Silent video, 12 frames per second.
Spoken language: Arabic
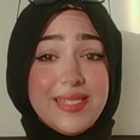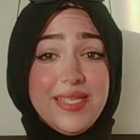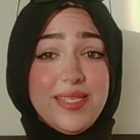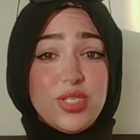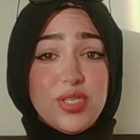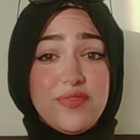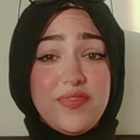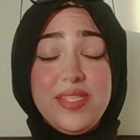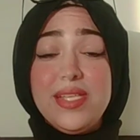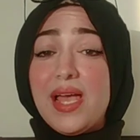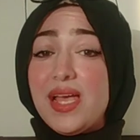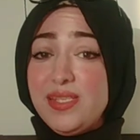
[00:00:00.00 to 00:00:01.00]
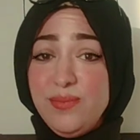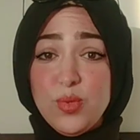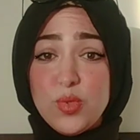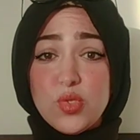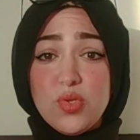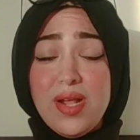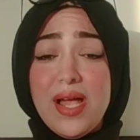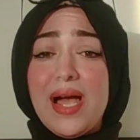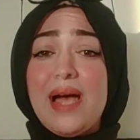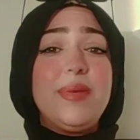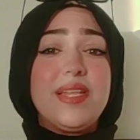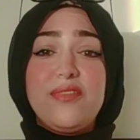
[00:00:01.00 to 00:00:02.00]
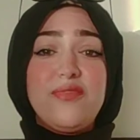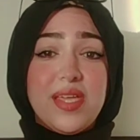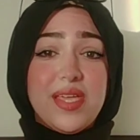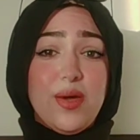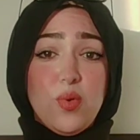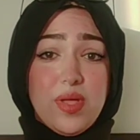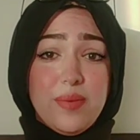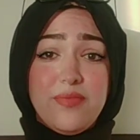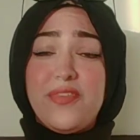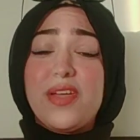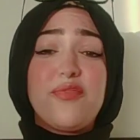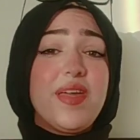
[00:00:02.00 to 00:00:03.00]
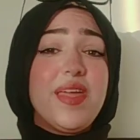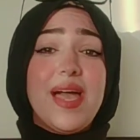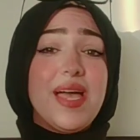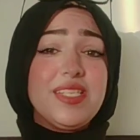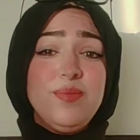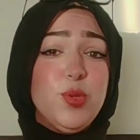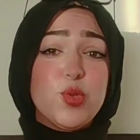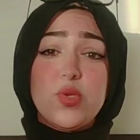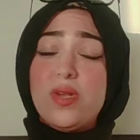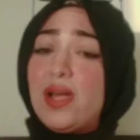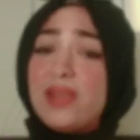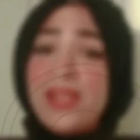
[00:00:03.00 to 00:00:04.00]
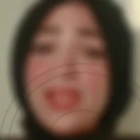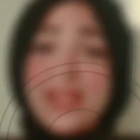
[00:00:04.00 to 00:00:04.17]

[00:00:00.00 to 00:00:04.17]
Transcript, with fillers: إن إحنا شايفين الحزم والسرعة عمل إيه في الكوكب فكفاية حزم وسرعة الله